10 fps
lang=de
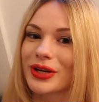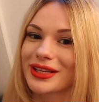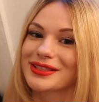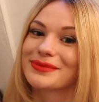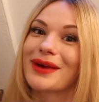
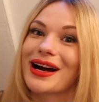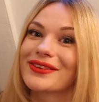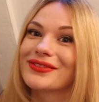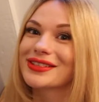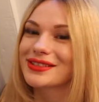Jetzt
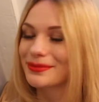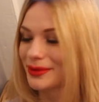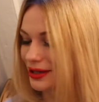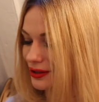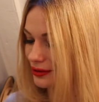machen wir sie
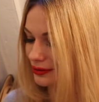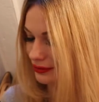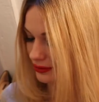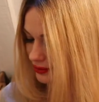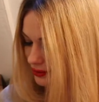mal auf.
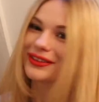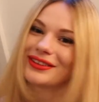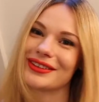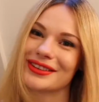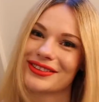
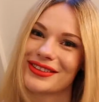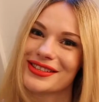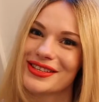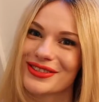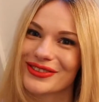Oh, ich finde
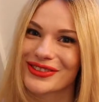sie so